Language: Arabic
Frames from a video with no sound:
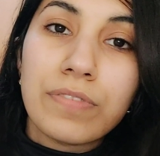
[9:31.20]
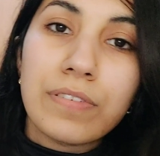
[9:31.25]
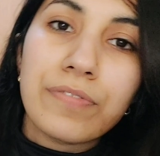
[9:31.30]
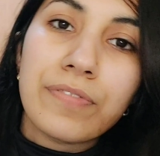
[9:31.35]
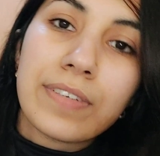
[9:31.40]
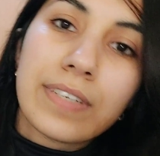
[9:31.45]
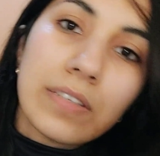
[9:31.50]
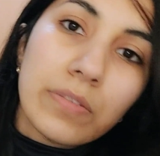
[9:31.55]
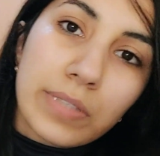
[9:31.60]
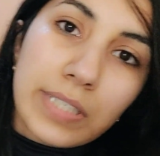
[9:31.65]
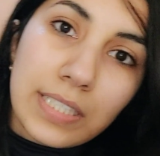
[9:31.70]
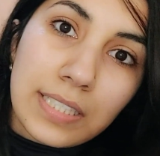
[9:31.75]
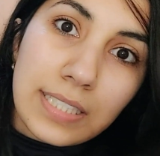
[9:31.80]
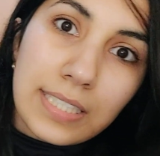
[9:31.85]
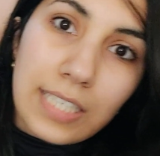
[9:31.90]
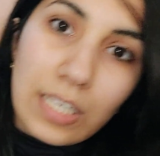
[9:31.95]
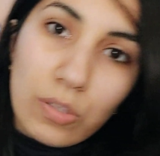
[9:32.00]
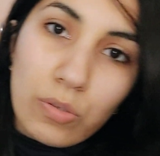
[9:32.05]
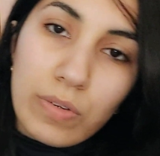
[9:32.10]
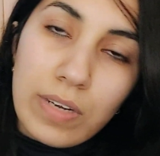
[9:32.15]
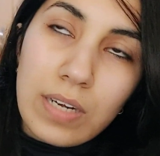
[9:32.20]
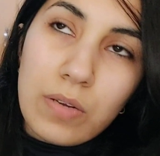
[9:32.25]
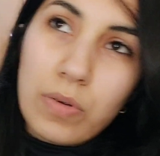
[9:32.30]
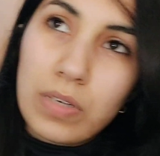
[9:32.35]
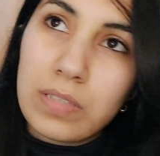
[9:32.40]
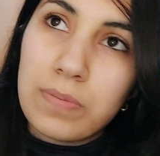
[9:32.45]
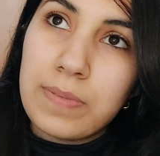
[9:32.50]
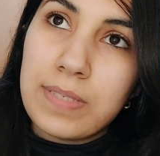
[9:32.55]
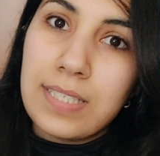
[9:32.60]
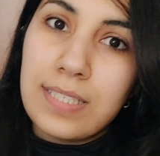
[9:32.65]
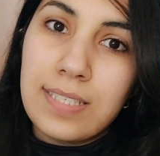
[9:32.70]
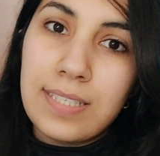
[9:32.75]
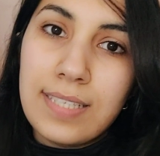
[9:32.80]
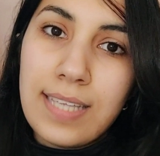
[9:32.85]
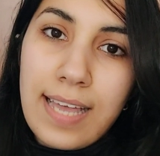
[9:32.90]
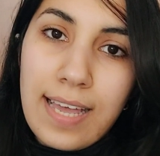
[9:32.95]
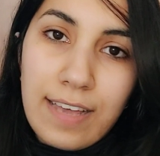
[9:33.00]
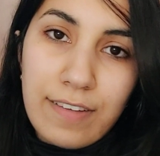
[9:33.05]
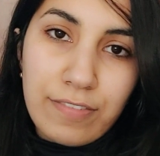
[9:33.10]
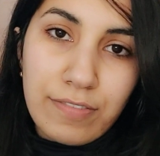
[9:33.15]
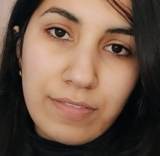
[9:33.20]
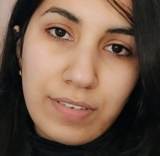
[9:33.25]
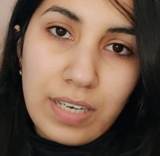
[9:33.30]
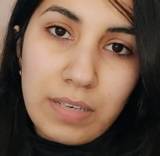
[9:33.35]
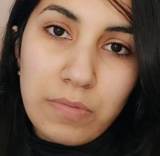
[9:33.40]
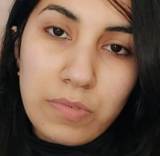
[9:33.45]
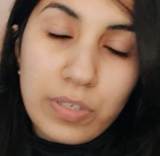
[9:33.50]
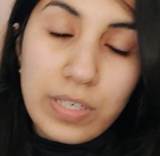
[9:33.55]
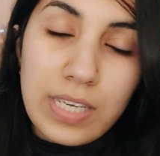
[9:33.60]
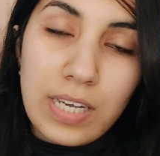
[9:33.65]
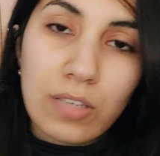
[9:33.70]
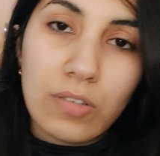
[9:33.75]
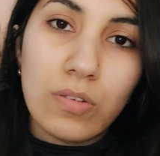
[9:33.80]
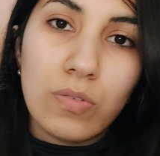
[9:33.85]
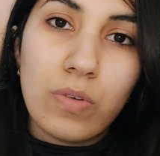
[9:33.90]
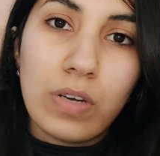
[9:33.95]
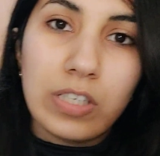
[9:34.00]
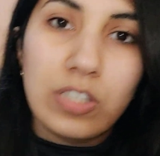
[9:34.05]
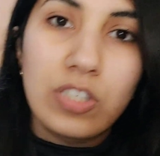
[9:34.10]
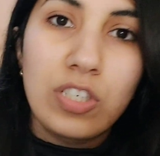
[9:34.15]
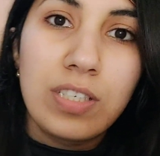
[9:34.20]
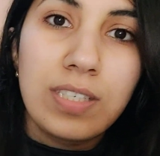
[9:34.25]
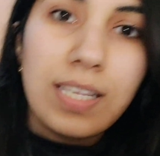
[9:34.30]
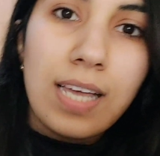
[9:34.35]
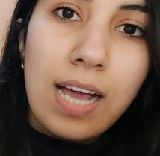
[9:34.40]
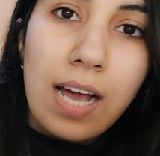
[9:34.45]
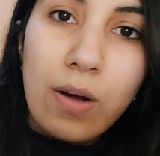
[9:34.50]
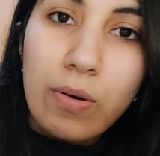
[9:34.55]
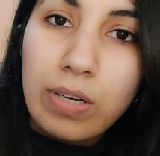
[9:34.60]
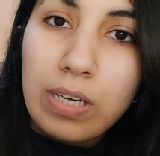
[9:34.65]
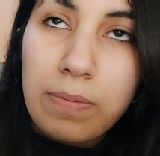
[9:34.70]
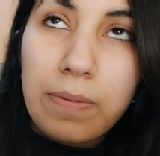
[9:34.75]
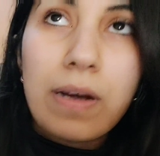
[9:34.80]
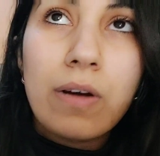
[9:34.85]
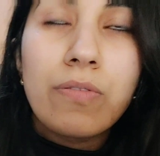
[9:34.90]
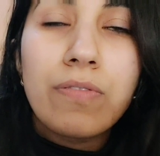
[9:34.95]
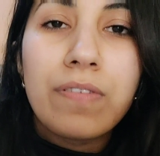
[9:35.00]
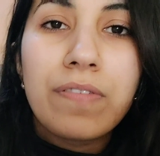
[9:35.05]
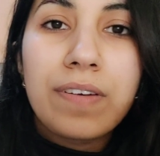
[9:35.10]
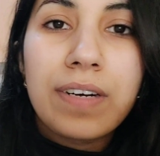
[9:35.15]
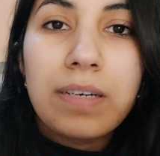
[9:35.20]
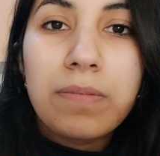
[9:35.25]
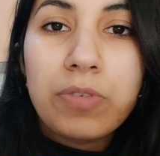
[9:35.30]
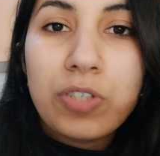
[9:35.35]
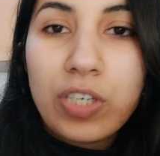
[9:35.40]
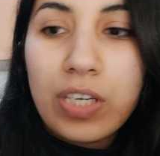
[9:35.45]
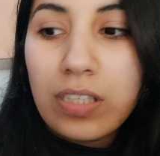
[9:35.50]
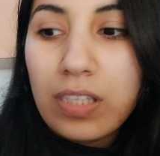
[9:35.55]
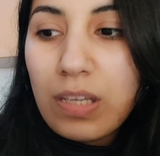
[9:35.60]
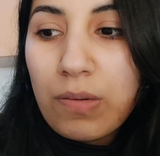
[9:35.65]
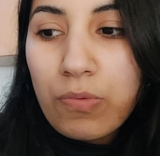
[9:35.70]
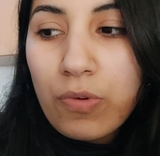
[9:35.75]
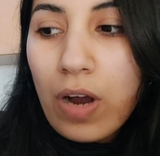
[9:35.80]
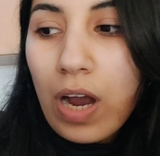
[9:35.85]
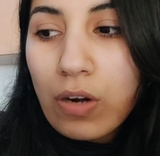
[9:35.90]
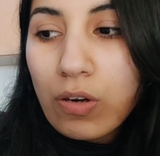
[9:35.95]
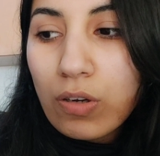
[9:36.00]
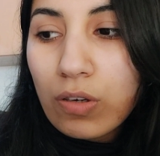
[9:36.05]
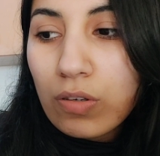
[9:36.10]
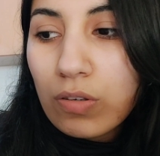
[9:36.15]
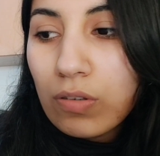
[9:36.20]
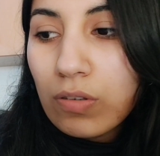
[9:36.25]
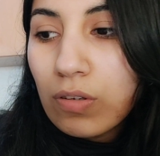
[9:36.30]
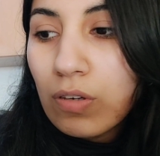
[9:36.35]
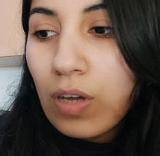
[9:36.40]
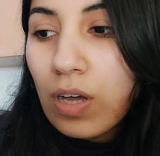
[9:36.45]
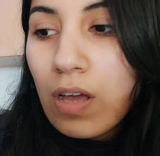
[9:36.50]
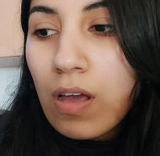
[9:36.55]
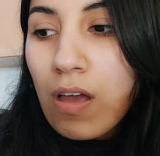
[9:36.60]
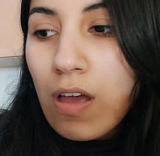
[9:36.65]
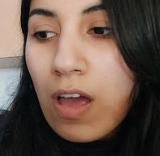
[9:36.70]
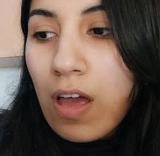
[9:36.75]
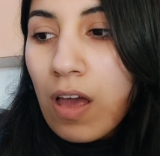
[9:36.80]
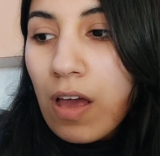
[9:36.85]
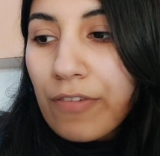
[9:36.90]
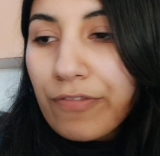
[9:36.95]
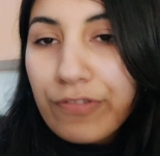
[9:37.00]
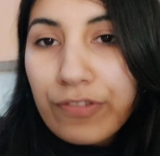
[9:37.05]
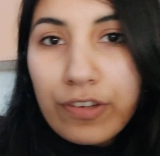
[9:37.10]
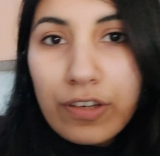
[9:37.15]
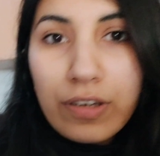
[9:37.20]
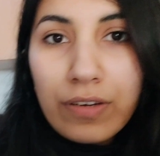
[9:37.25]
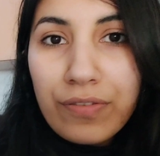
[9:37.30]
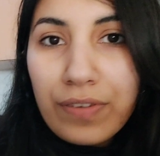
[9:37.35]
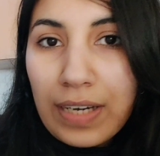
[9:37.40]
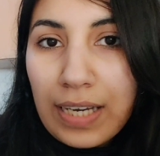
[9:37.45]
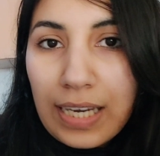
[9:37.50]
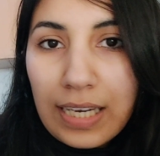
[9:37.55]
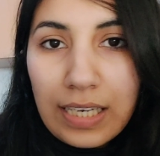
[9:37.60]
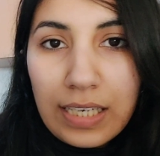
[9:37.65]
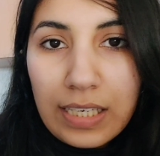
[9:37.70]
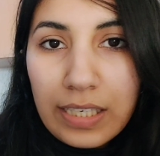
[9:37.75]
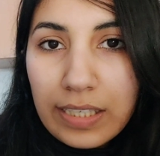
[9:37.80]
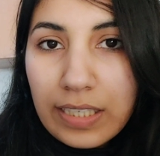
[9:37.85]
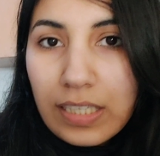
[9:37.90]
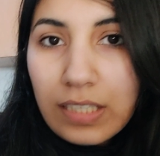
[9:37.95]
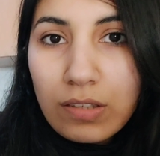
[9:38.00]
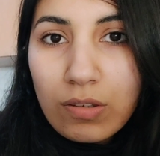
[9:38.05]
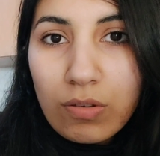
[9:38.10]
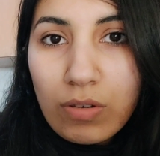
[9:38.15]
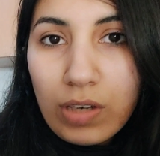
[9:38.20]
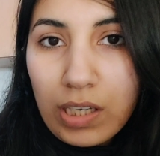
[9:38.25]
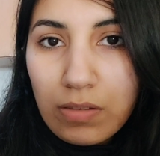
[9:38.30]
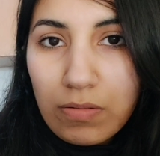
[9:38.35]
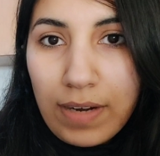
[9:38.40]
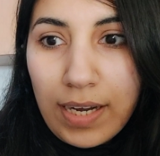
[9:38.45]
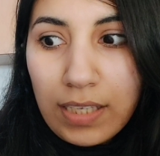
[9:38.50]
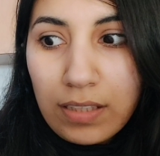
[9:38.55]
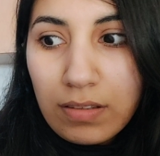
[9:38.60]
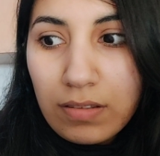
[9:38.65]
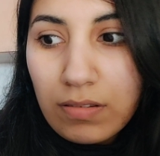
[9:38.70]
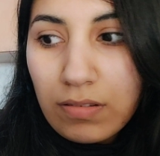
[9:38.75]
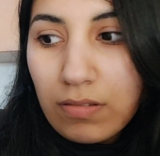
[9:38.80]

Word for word: في الفران وكان كياخذوا ليا الوقت بزاف فريمون كياخذوا الوقت شي ساعه وكيبقاو في الفران باش كيطيبوا الوغ كو في, في القلي كيديروا غير واحد